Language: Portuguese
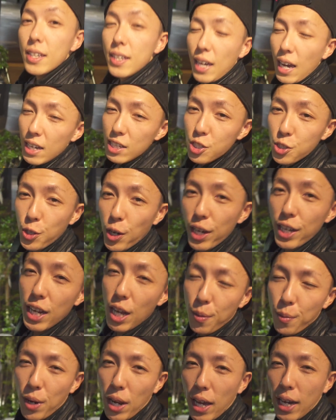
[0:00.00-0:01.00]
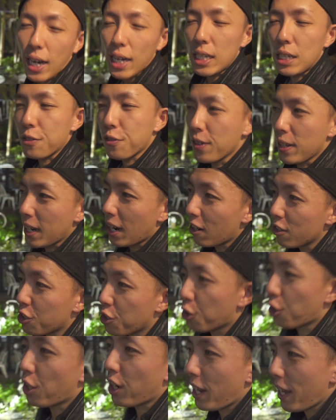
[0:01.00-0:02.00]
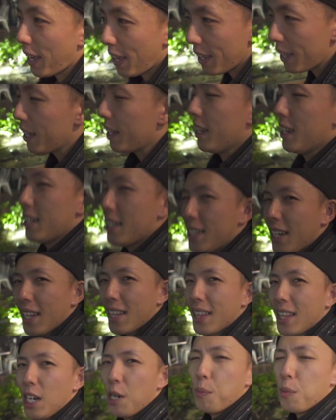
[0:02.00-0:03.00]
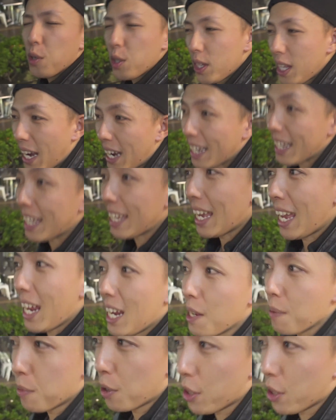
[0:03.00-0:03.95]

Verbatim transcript: E é isso aí, né, molecada? Final de rolê, já estamos daquele